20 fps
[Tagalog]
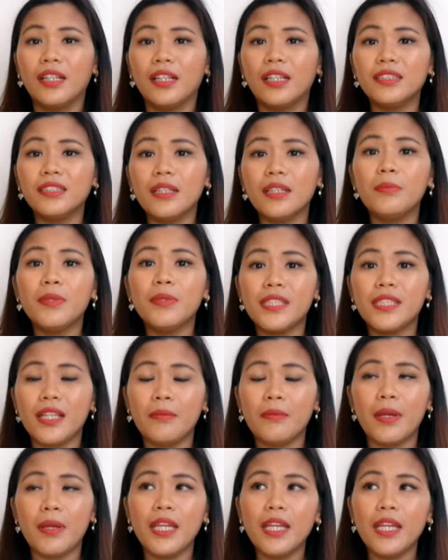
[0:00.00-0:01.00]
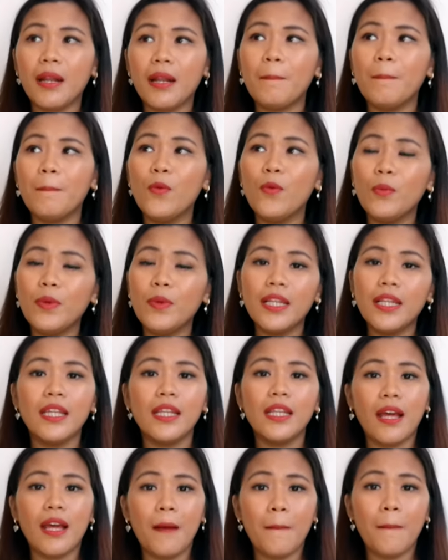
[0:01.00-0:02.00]
Kasi minsan mahirap
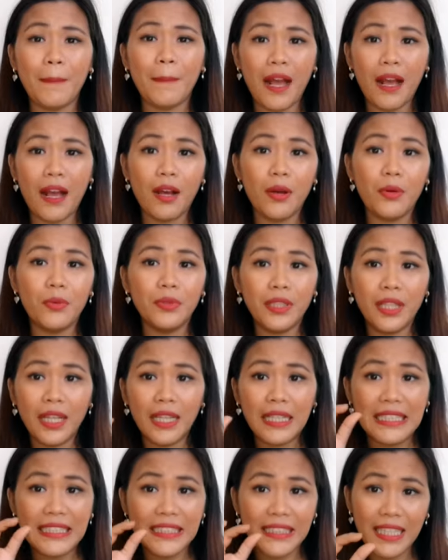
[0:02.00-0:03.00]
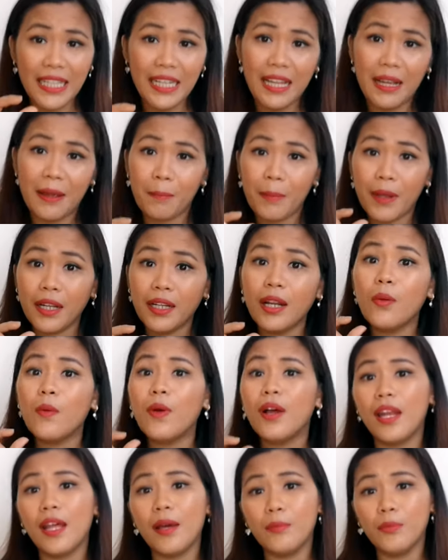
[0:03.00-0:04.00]
bumili ng pakaw na isa lang pag
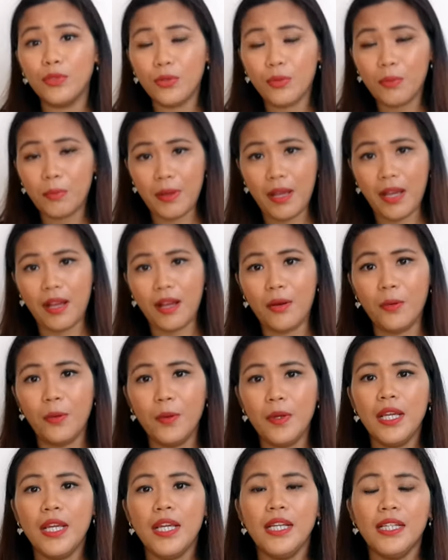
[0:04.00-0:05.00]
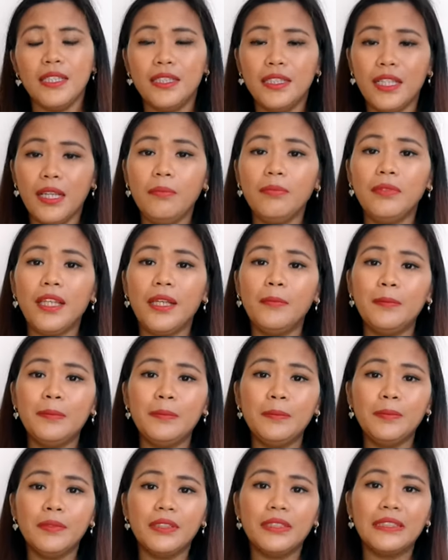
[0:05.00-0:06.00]
nawala mo yung pakaw. Same
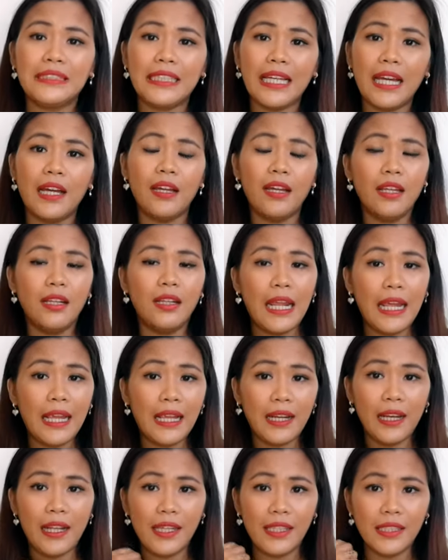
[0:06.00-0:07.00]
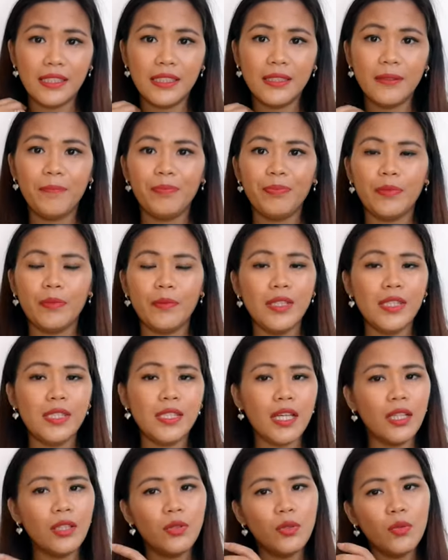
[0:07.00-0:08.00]
thing sa necklace.
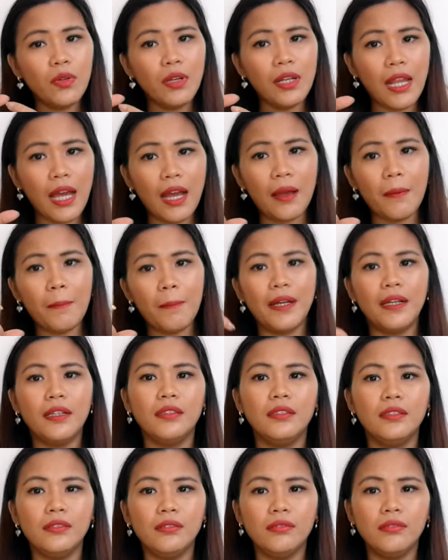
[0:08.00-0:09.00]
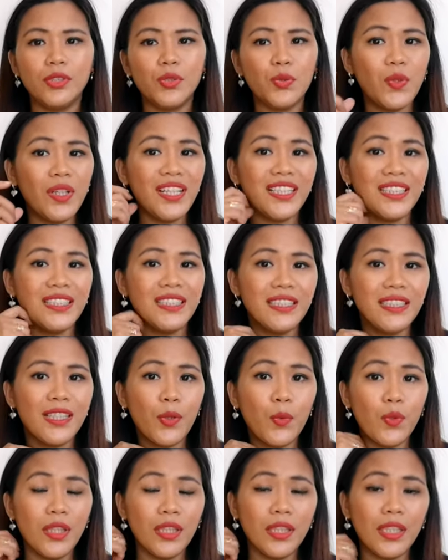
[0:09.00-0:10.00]
Minsan yung lock, pa, usually kasi
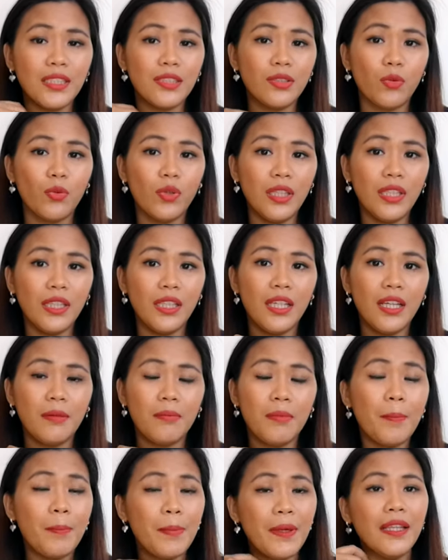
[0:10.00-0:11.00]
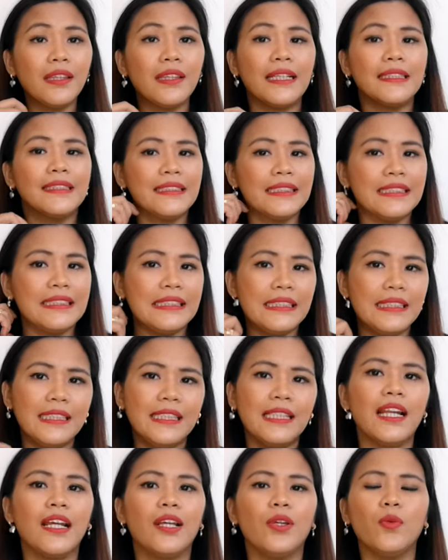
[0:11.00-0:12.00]
sa kwintas kung hindi yan mapigtas,
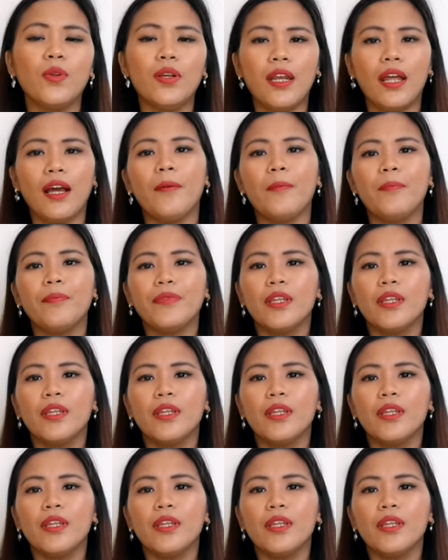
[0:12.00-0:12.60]
nasisira yung lock.